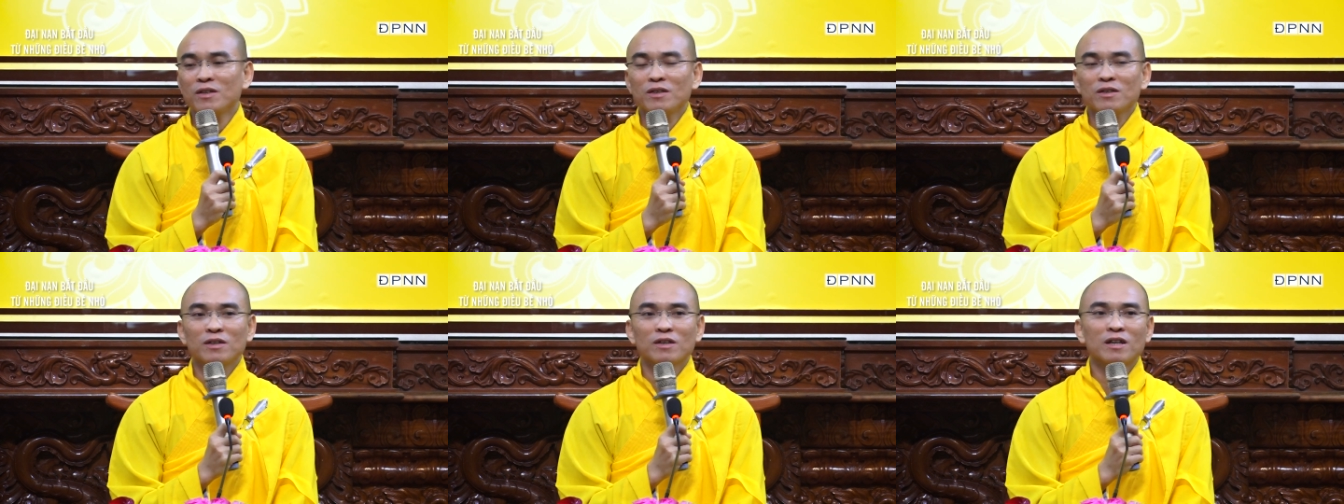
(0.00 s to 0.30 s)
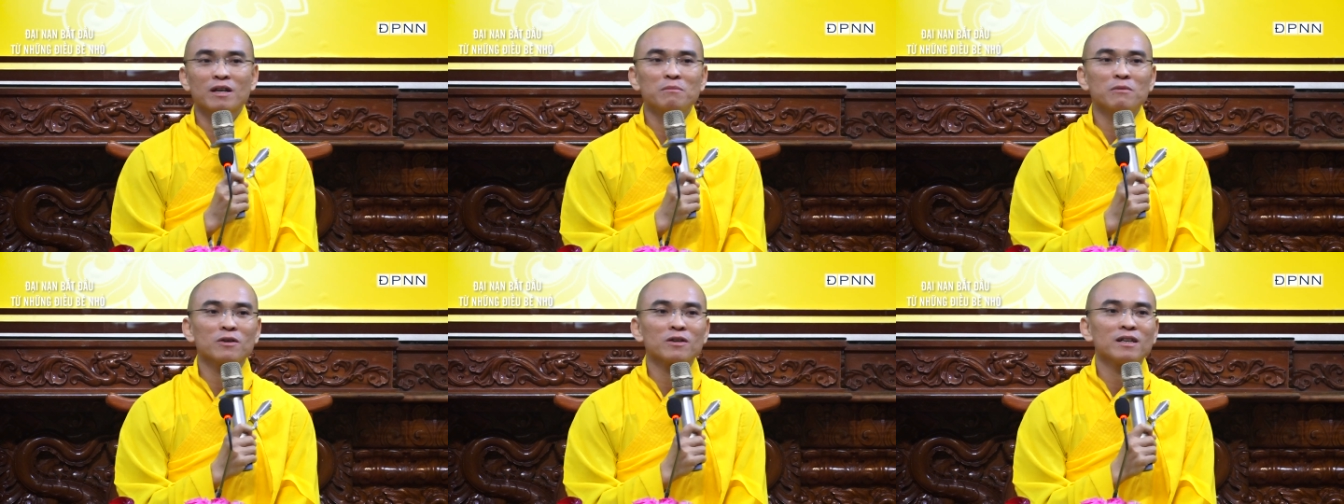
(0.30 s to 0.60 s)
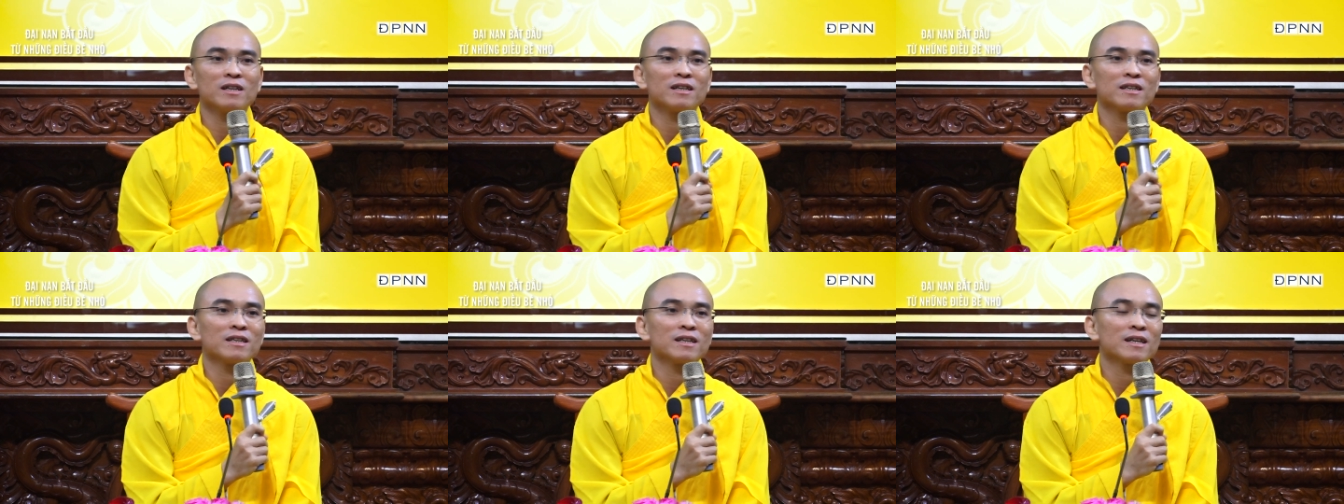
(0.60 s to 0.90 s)
Rồi có một
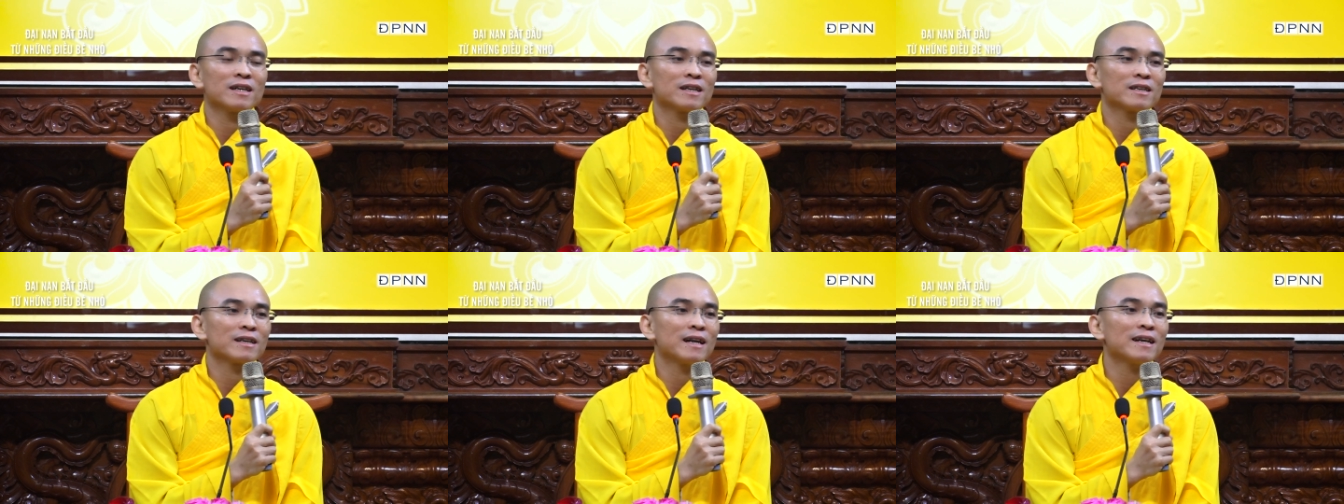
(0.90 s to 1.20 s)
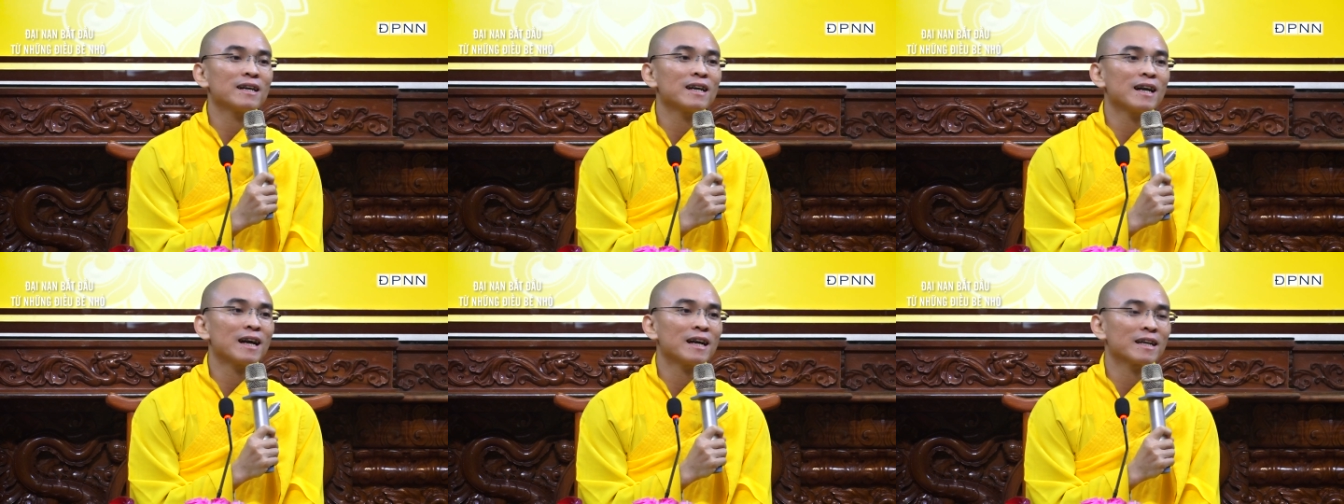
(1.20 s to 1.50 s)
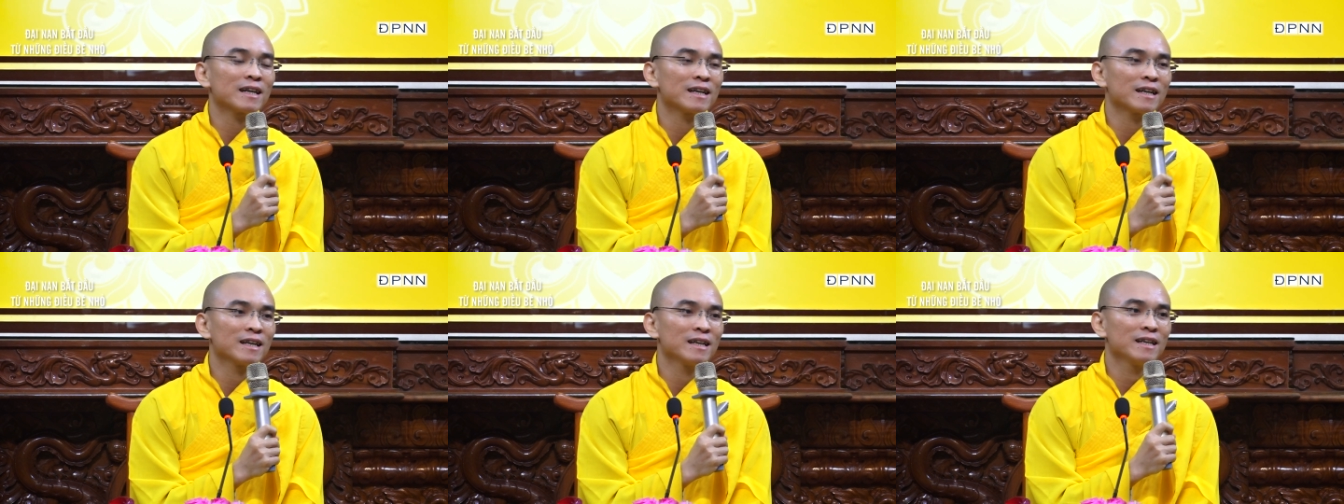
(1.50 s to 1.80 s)
lần là đánh răng.
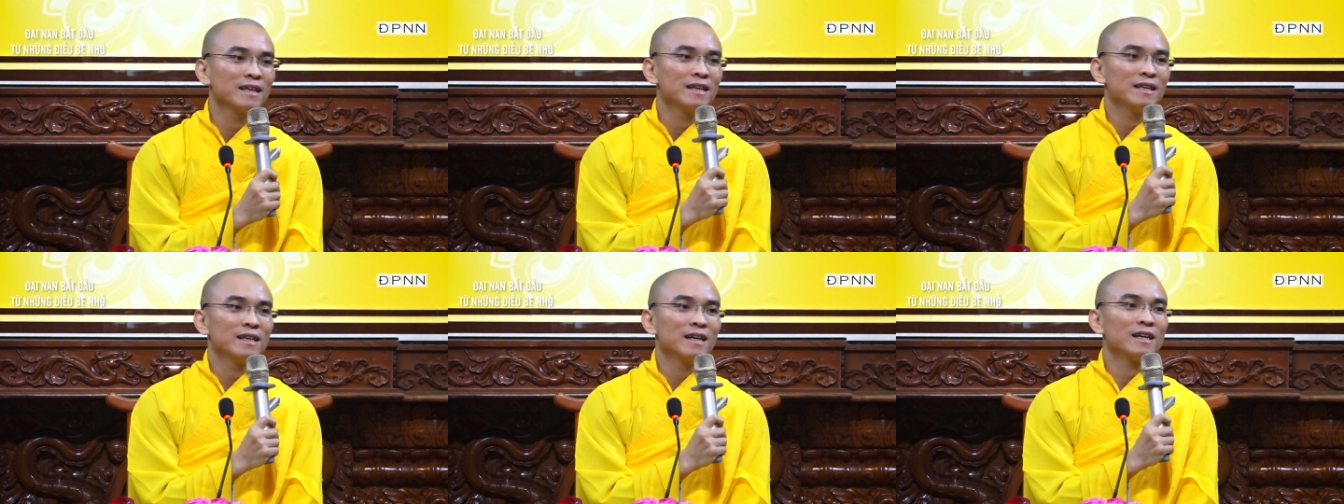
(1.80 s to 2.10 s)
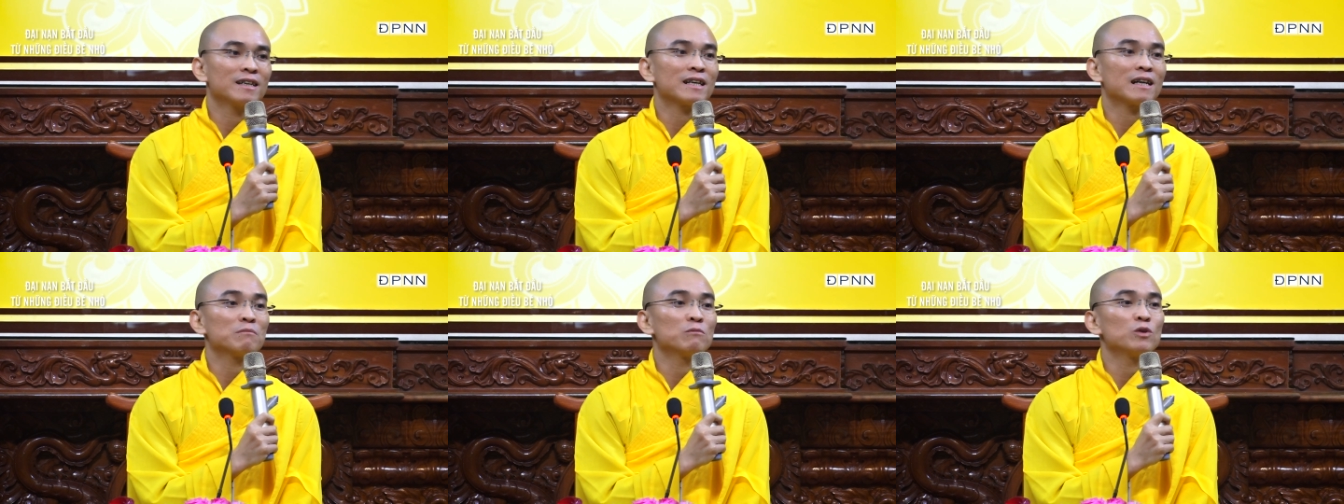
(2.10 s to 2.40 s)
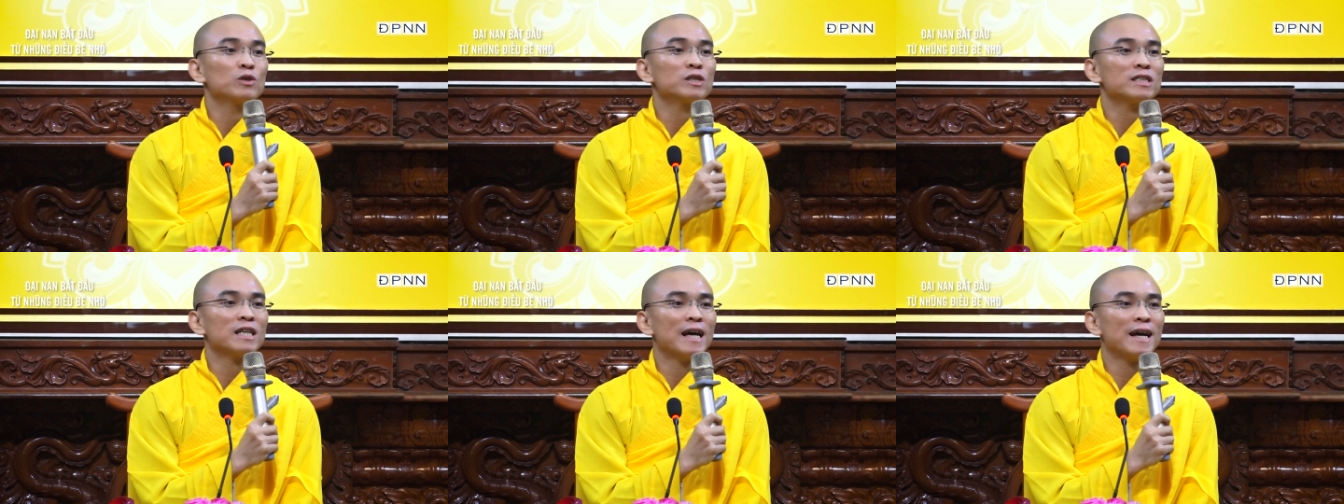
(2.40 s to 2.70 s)
Đánh răng
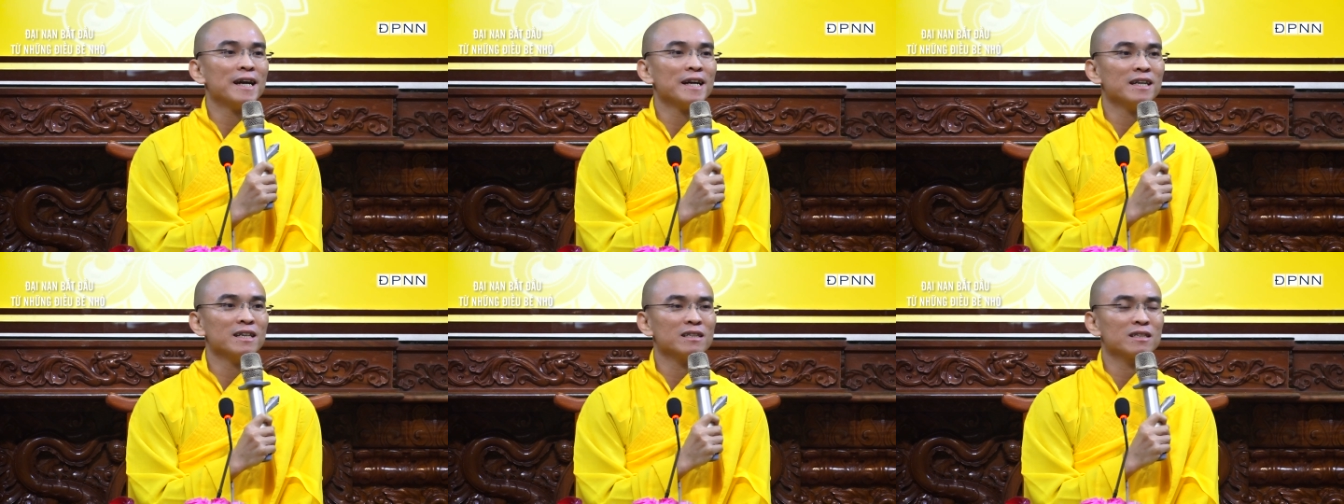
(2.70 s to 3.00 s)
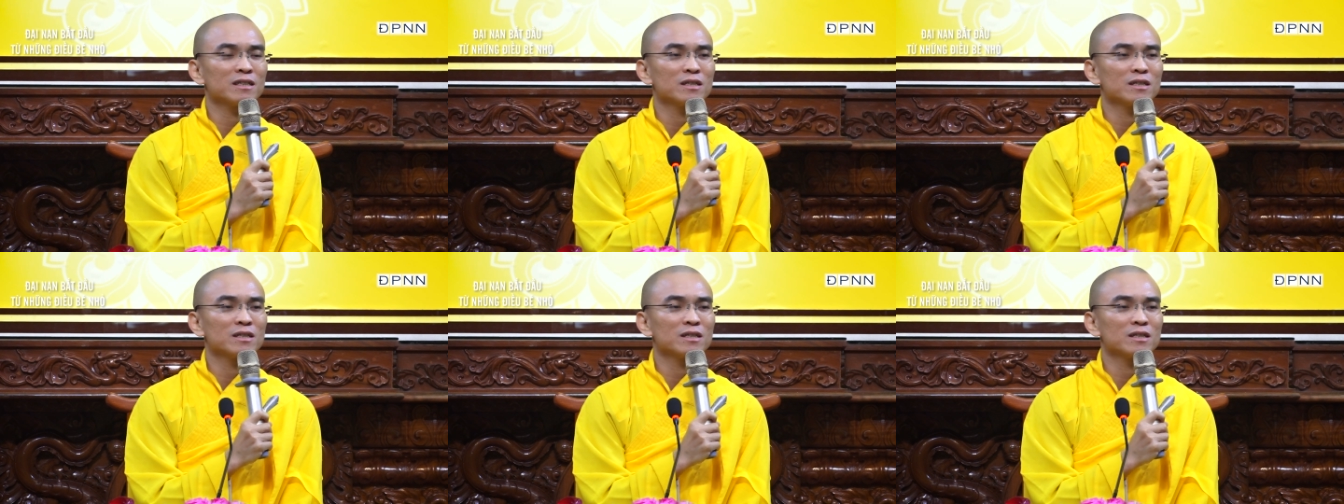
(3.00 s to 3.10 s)
buổi sáng á.